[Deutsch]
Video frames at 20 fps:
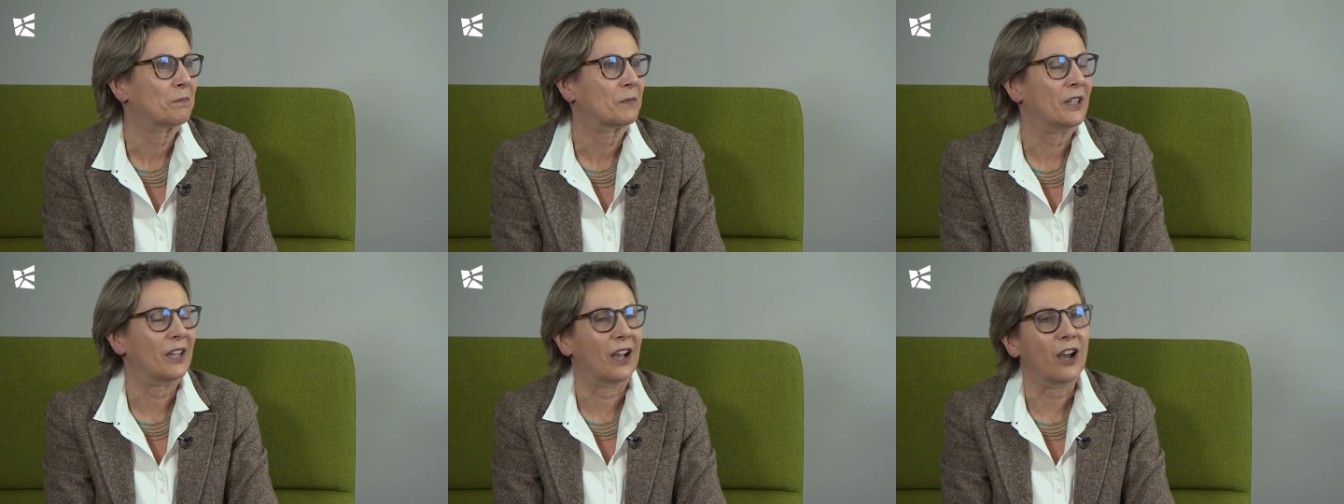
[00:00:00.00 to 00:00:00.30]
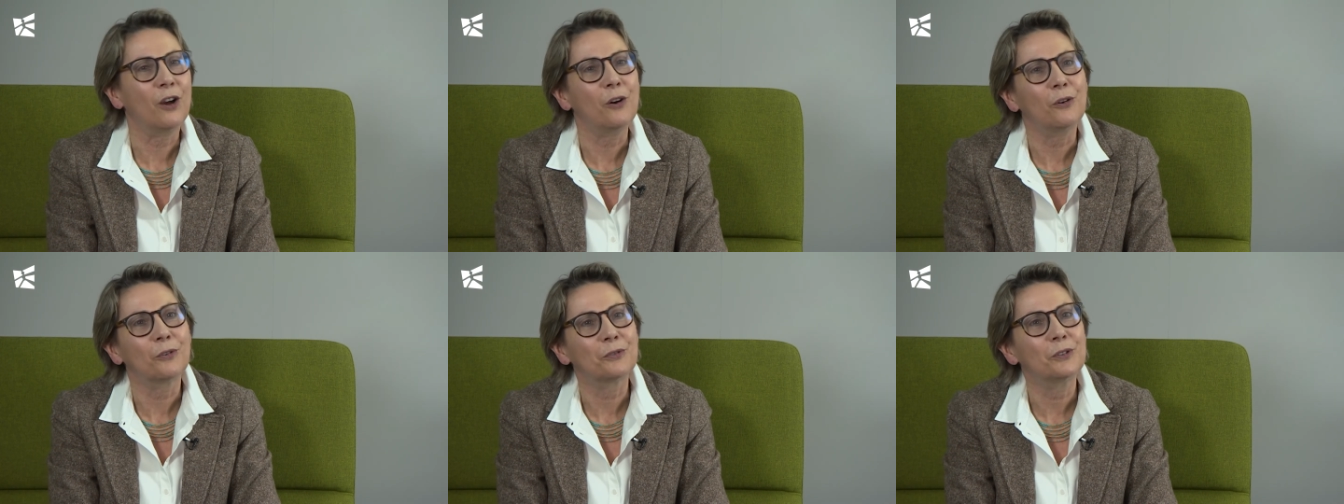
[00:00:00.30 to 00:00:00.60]

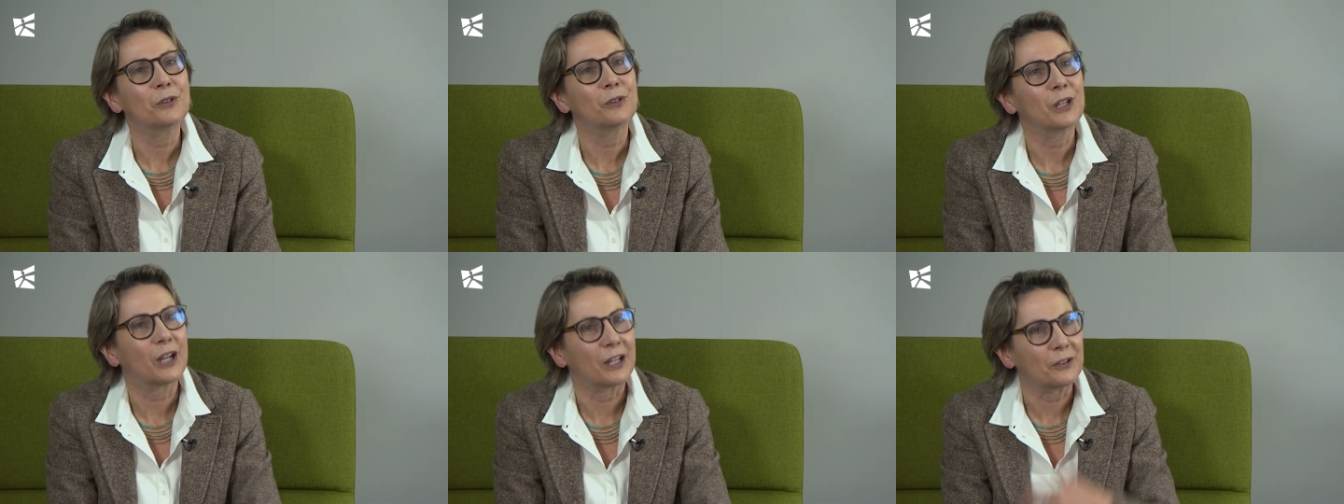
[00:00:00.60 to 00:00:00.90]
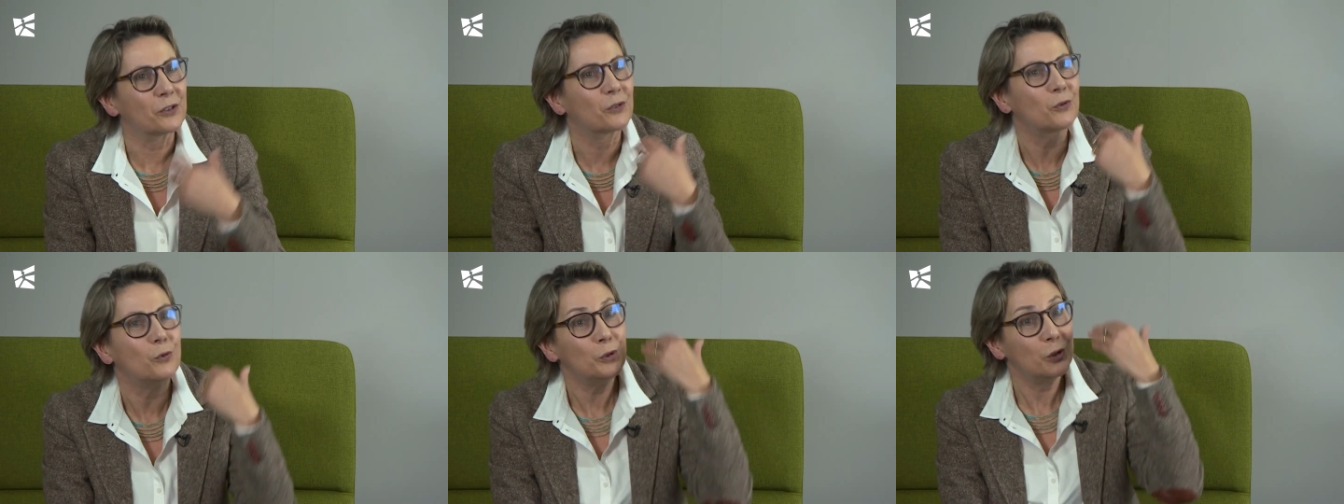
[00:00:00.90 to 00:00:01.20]
ja, auf ein
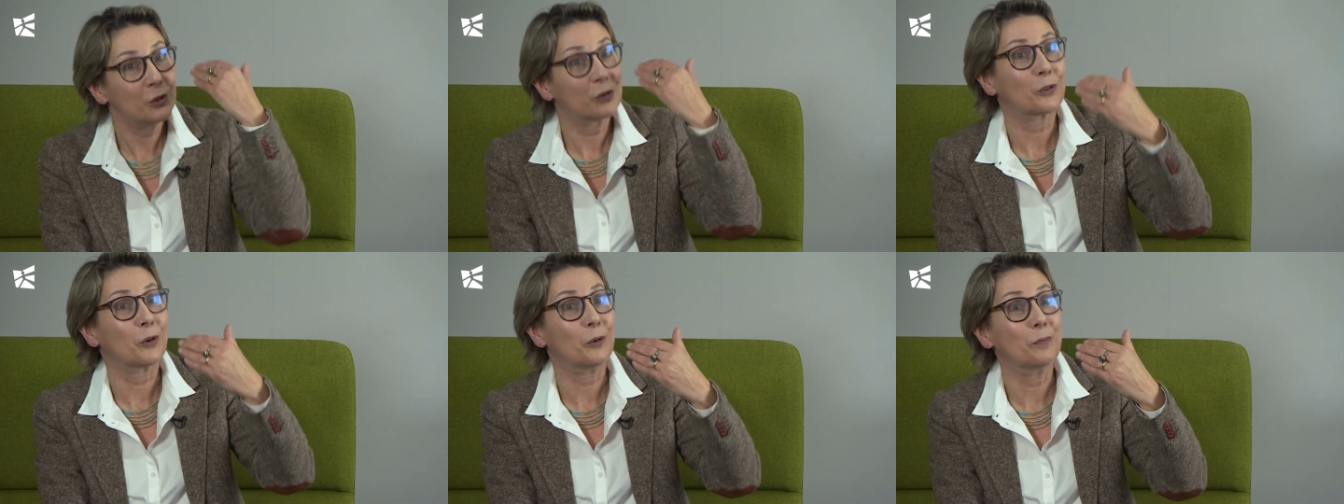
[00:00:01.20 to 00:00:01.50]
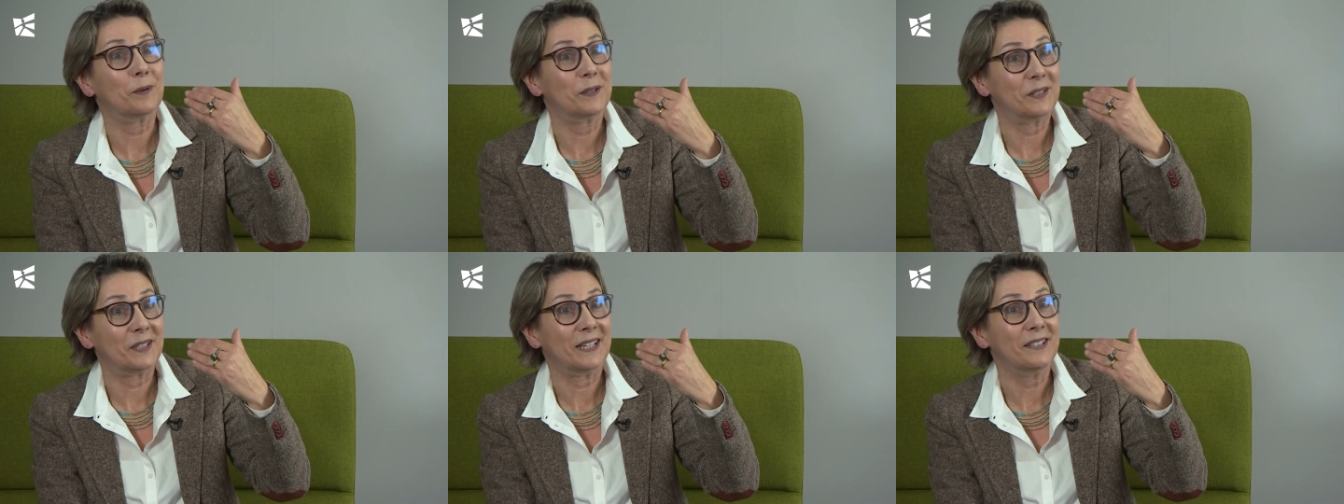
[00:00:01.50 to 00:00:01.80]
ganz gutes
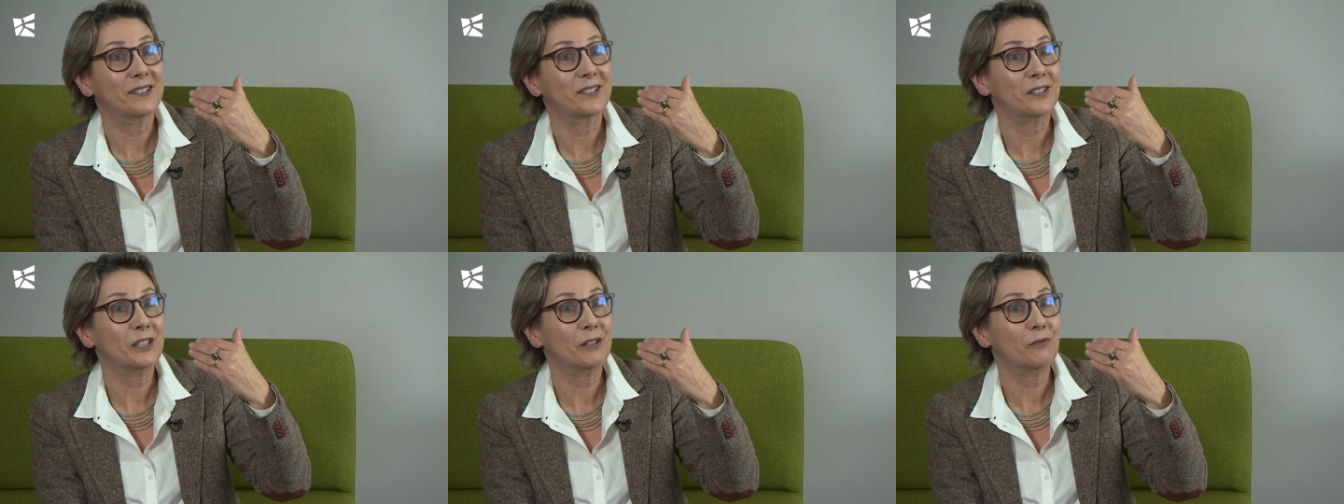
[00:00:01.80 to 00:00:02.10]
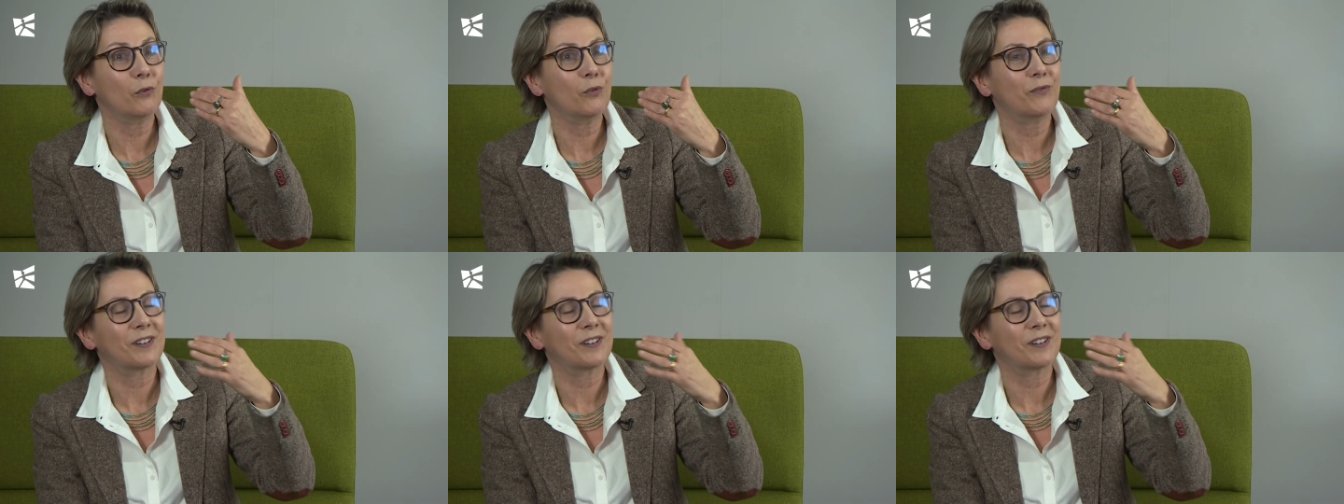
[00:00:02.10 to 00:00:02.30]
Kompetenzniveau,